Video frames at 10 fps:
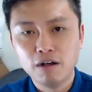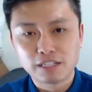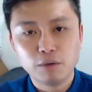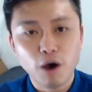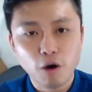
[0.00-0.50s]

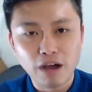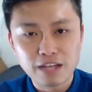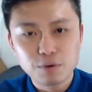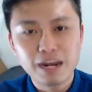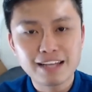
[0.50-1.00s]
可能偶尔
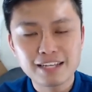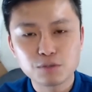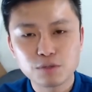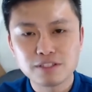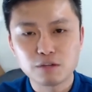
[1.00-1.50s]
还是会拉一下
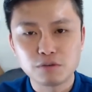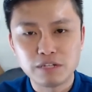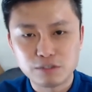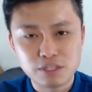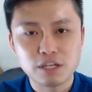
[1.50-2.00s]
说知道说
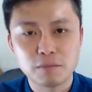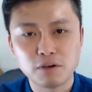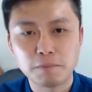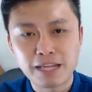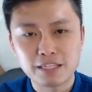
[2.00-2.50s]
你最近有没
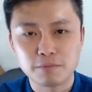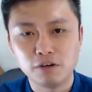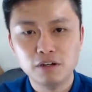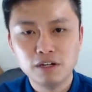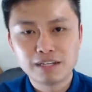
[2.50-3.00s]
有办什么
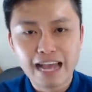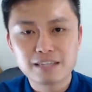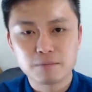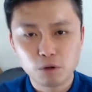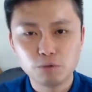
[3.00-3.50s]
开
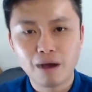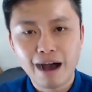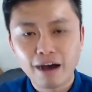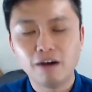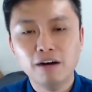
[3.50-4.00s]
什么户
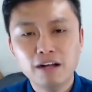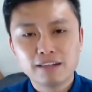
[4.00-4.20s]
啊，哈、哦，